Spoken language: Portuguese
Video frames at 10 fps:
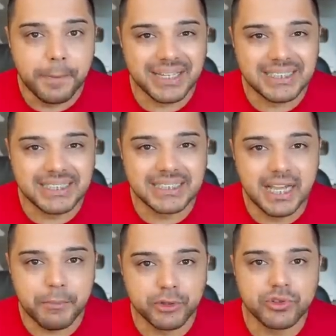
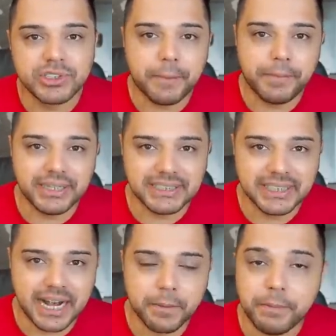"Precisamos nos
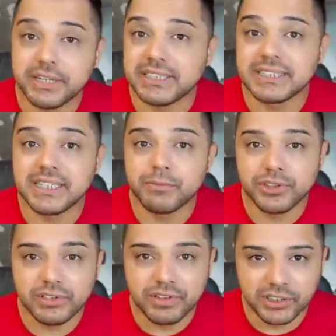apressar,
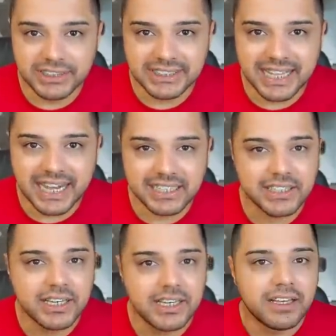precisamos de velocidade.